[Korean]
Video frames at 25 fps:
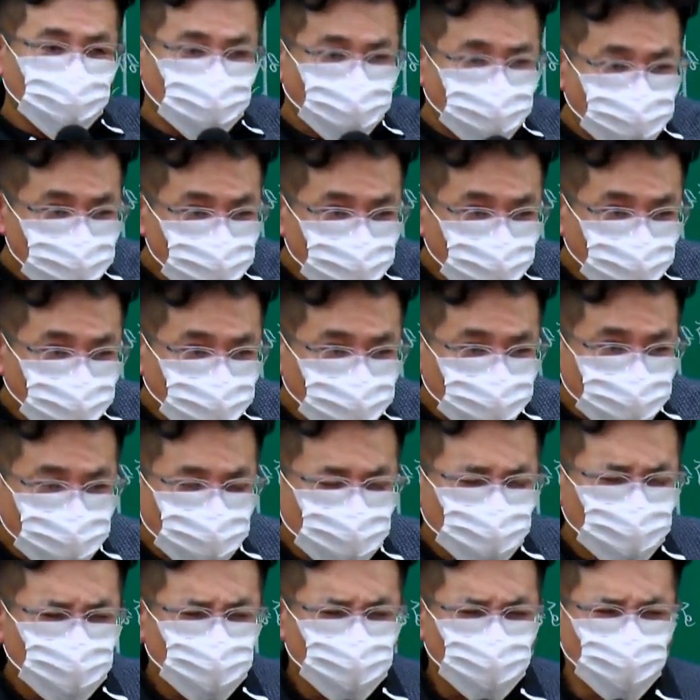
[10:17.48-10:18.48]

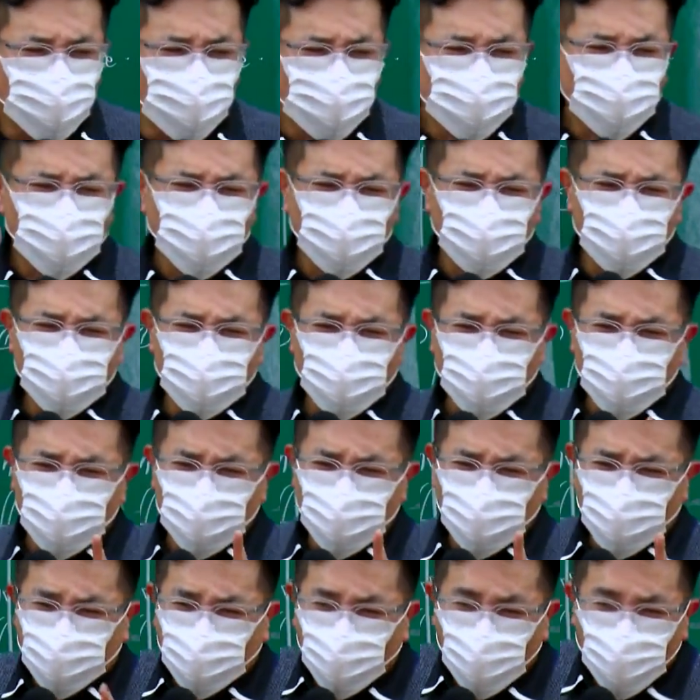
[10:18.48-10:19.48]
임목은
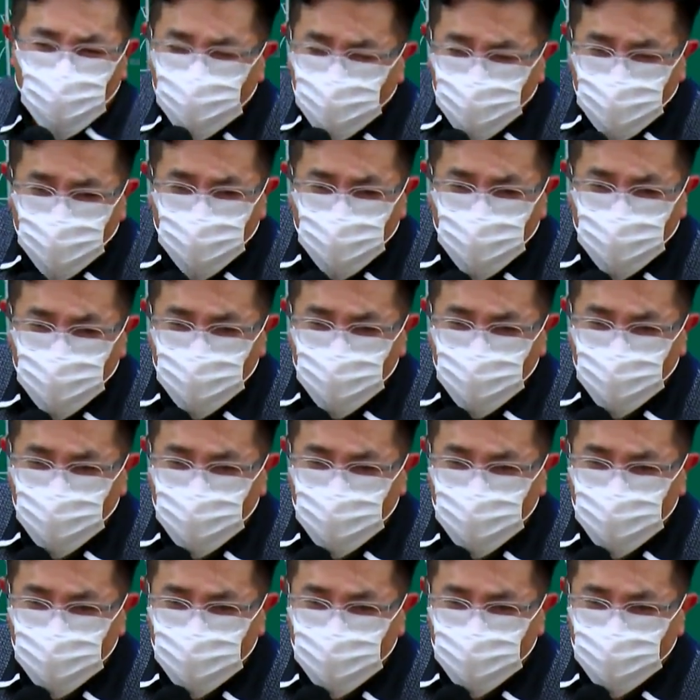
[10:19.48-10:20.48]
결정적으로 뭐가 달라요?
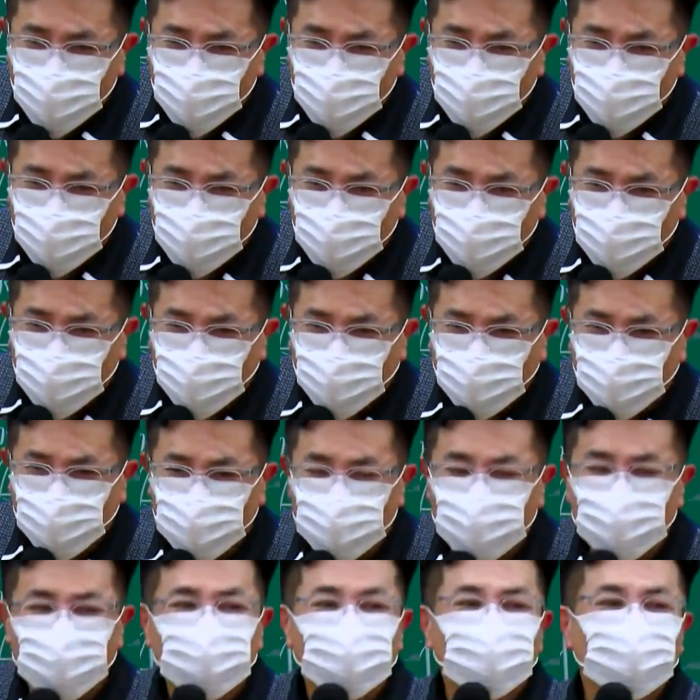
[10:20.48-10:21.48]
아,
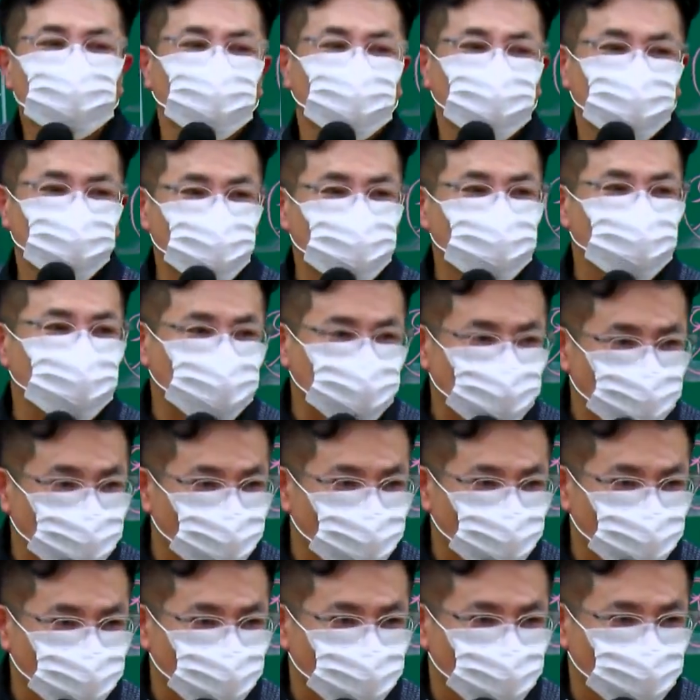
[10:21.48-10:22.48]
등기는 내가 좀 전에 얘기한
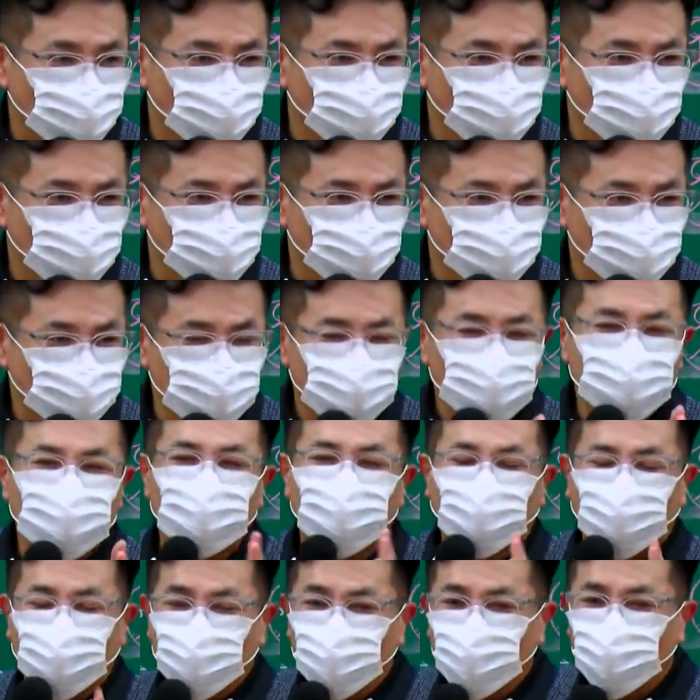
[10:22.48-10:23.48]
거고 등기
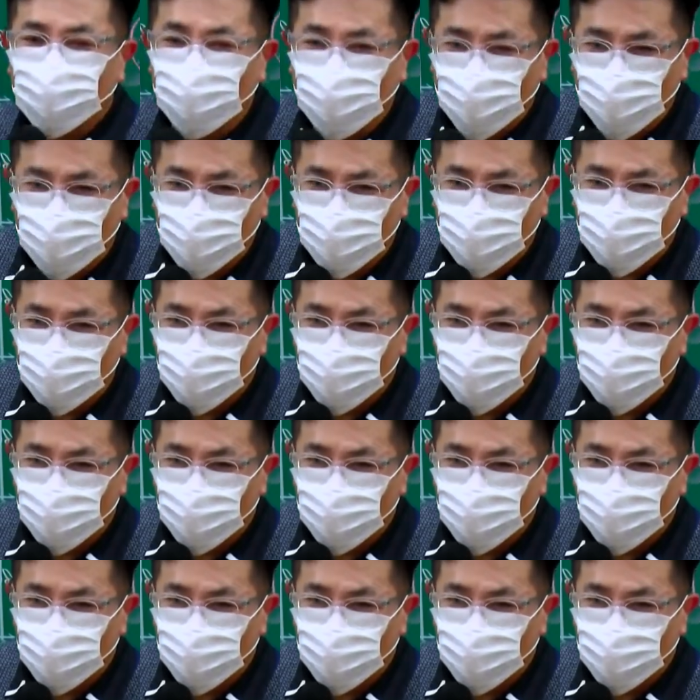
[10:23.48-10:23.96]
말고 또